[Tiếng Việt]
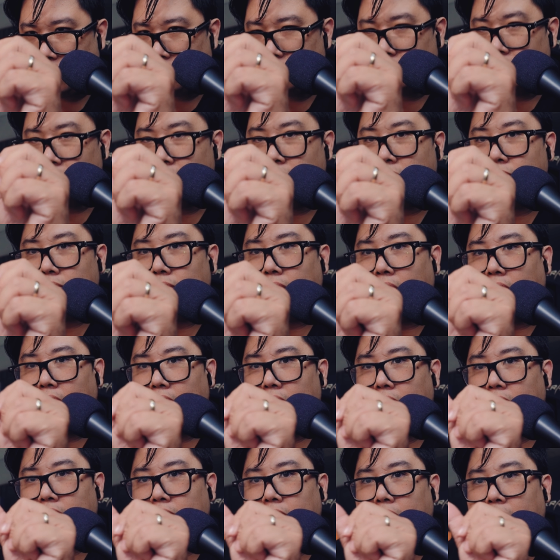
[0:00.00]
không, mở
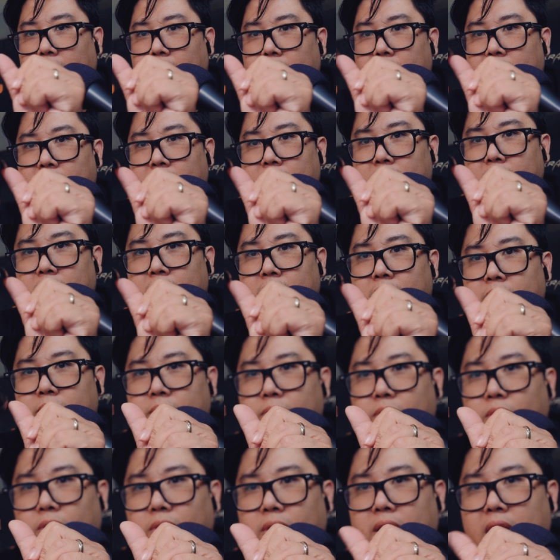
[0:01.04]
lên vậy
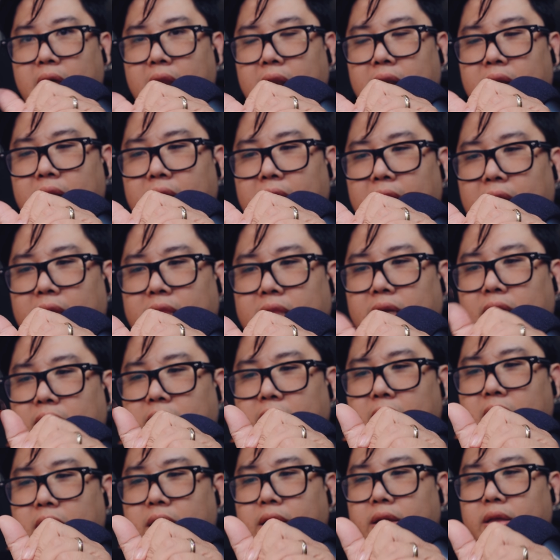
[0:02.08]
buông ra là
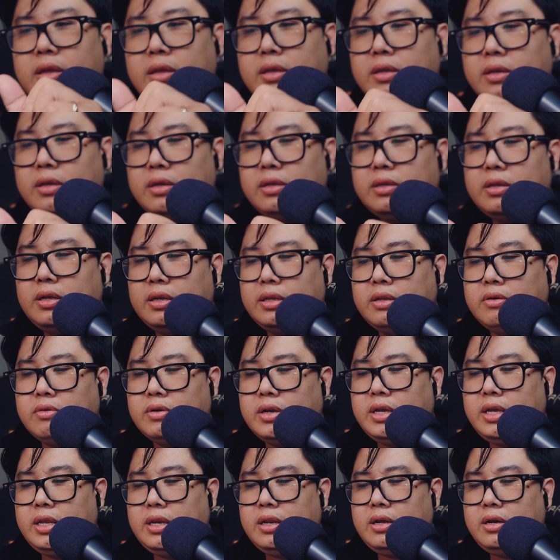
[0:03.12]
tự rớt, nên nhiều
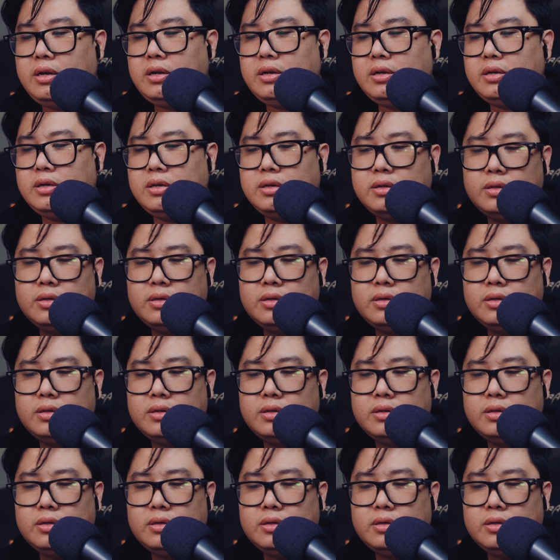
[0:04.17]
khi nó